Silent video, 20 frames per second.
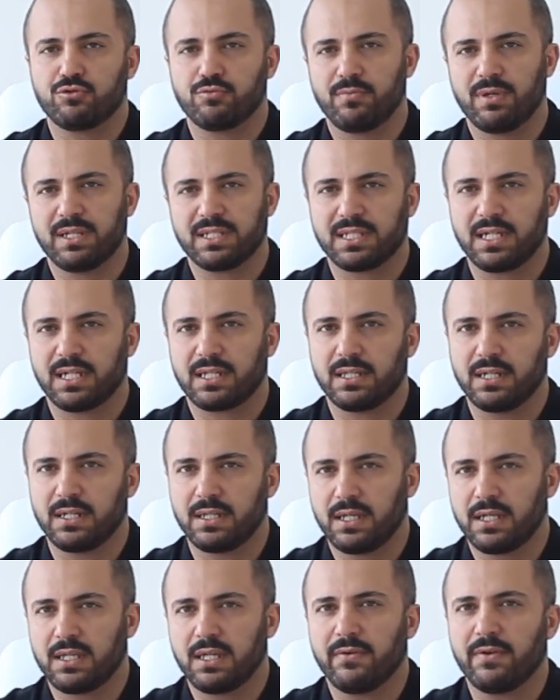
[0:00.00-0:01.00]

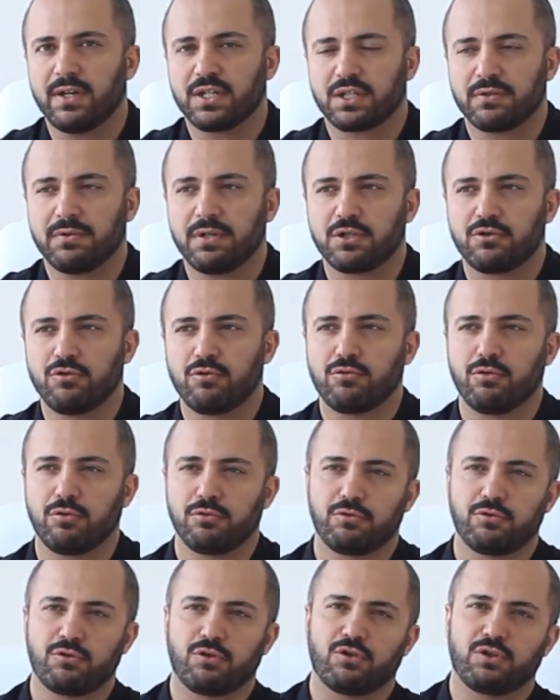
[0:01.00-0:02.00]
mesleklerinde yavaş yavaş yok
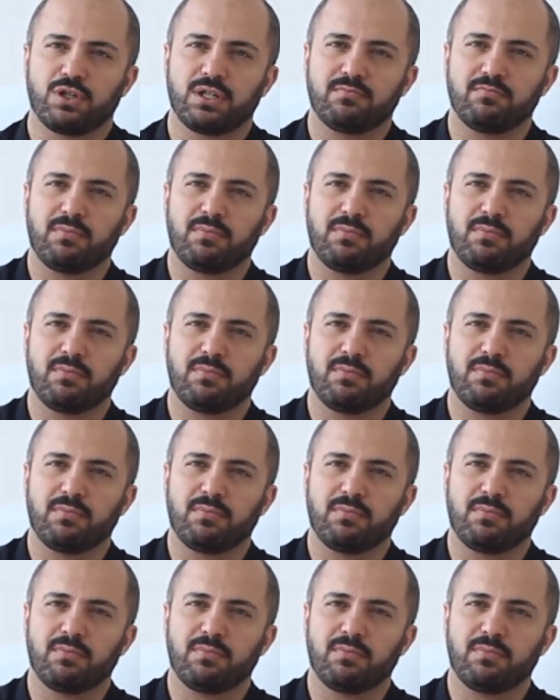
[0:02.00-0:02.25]
olduğunu görüyoruz.